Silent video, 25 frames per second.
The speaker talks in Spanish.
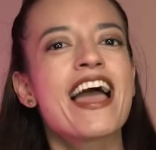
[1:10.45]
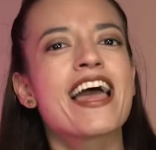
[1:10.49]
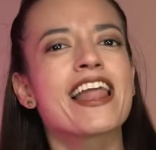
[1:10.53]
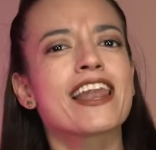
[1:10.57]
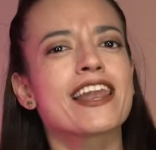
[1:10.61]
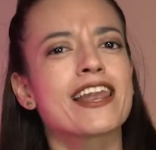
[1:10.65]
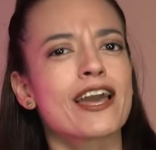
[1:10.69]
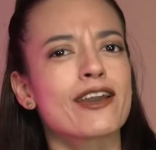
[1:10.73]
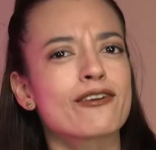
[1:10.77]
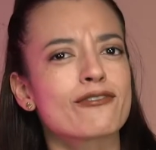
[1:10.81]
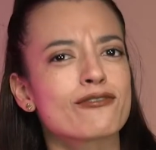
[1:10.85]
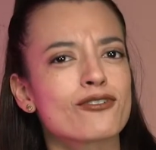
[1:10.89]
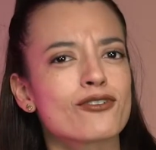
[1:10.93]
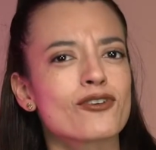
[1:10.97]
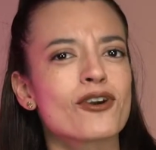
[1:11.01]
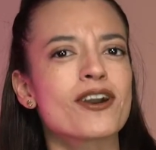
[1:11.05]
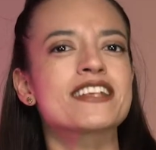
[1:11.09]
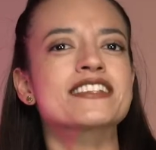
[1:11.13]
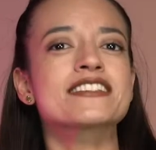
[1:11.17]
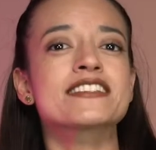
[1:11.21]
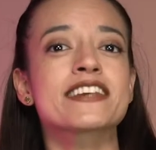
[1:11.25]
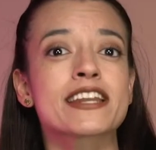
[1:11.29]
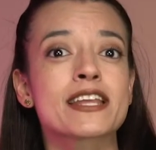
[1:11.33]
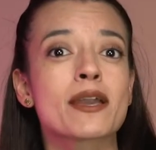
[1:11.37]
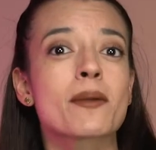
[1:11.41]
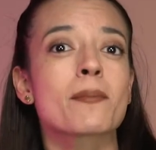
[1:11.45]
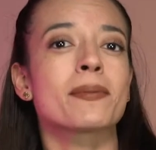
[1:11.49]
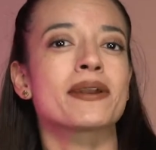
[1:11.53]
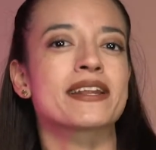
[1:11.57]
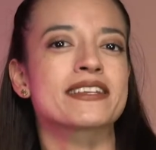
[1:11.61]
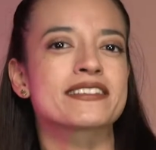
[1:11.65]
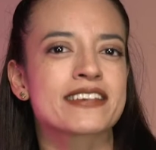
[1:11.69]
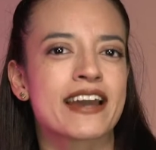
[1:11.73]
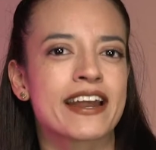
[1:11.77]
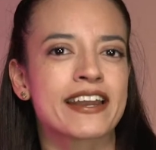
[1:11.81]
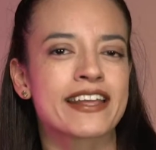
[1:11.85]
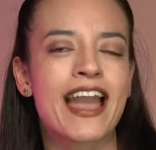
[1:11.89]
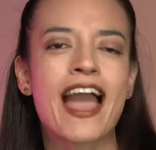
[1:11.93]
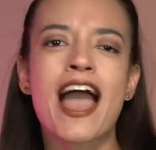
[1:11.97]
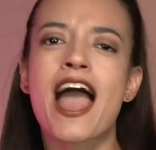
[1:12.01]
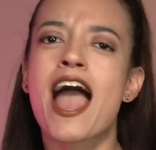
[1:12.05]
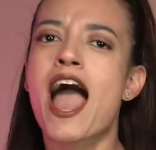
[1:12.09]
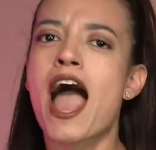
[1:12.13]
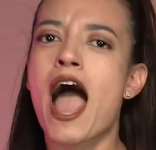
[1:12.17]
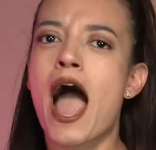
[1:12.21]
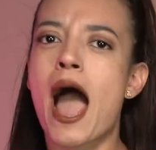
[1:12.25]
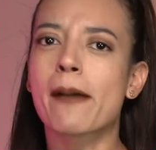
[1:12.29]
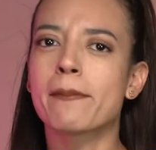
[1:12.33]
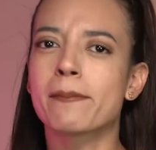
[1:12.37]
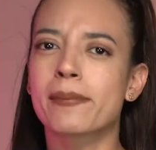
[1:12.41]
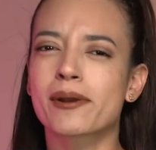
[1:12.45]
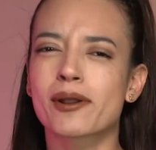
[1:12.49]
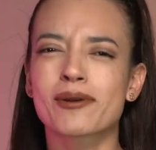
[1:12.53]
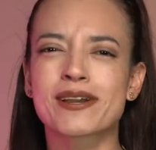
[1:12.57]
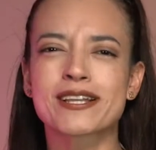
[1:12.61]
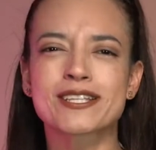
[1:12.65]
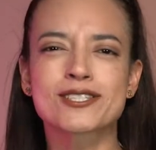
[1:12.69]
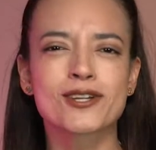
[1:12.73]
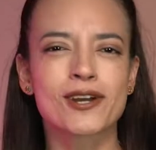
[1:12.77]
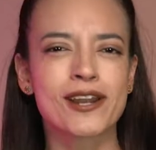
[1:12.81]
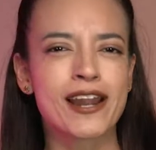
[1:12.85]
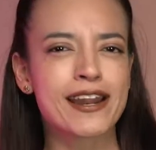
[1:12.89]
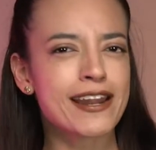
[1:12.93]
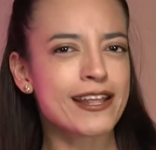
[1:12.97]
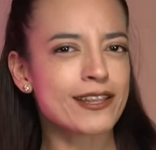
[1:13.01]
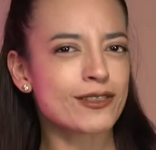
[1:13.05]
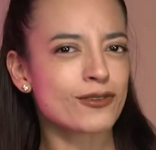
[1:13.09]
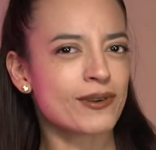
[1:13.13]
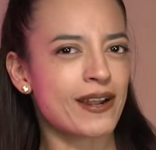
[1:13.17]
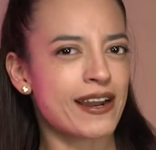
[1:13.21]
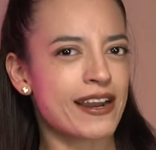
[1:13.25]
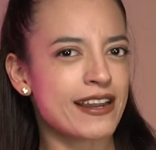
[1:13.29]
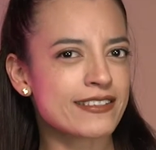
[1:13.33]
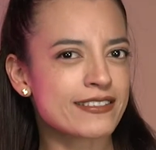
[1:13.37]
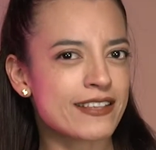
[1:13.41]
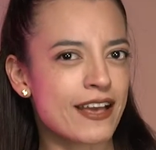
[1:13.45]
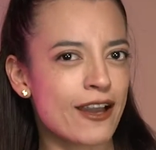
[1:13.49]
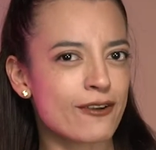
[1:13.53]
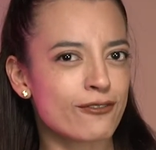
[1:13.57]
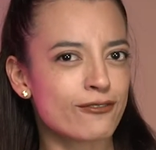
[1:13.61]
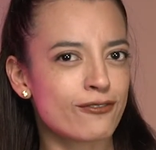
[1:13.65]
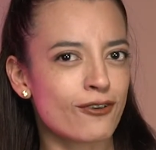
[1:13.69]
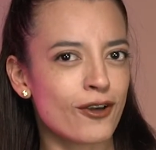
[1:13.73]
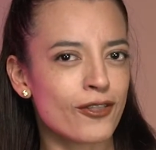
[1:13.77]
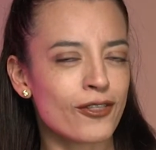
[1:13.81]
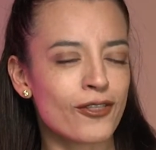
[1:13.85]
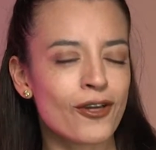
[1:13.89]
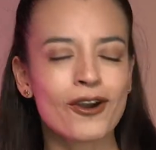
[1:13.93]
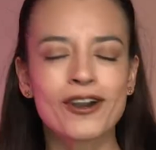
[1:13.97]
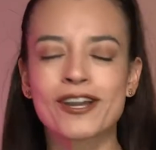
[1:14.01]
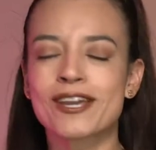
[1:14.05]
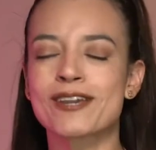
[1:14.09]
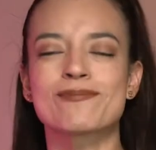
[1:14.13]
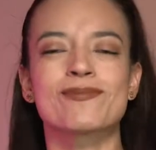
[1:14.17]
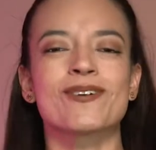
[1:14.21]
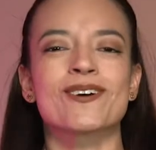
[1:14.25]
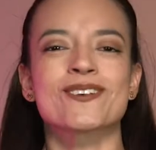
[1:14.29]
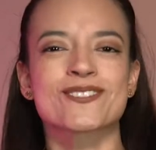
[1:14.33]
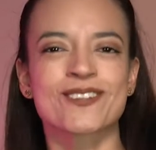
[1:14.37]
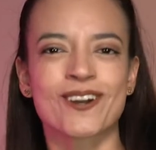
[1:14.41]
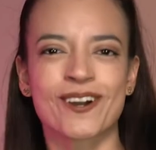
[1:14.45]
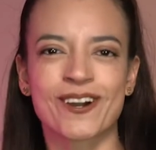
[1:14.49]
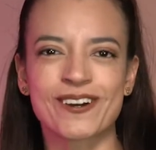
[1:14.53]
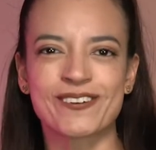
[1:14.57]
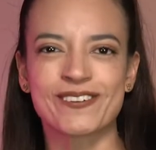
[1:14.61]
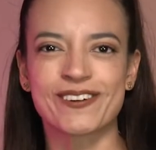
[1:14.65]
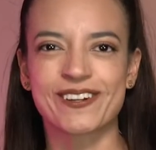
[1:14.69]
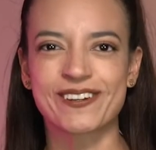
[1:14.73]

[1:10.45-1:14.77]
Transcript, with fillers: La influencer y empresaria aprovechó la naturaleza de fondo y posó como